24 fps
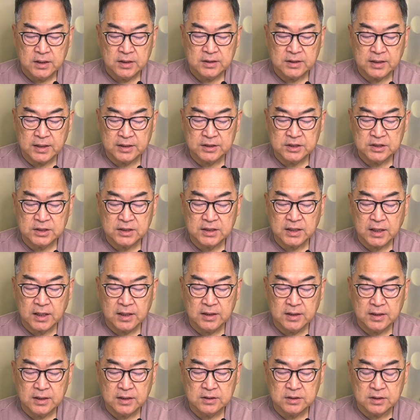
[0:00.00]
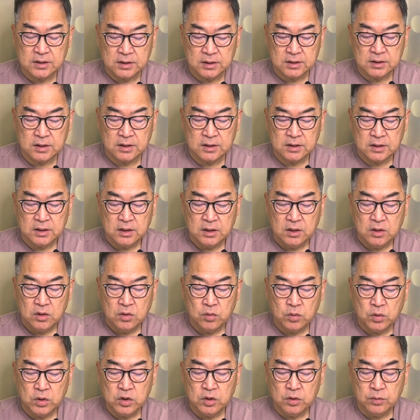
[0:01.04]
乃是该。”得的，
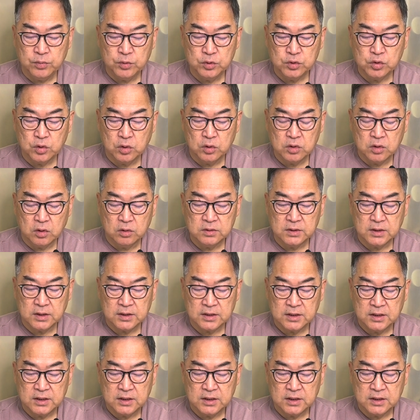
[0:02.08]
唯有不做功的，